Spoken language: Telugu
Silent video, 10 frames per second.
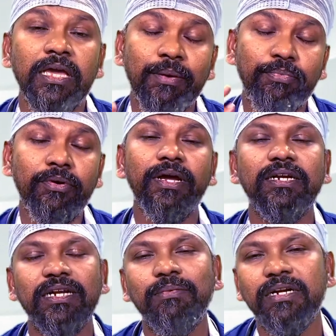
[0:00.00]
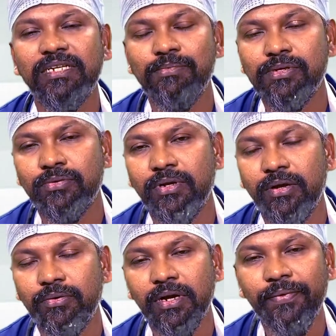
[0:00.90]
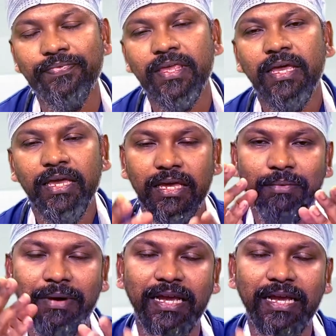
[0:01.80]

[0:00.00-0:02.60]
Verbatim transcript: ఎప్పుడు హెయిర్ ట్రాన్స్ప్లాంట్ చేయించుకున్నా కూడా ఈ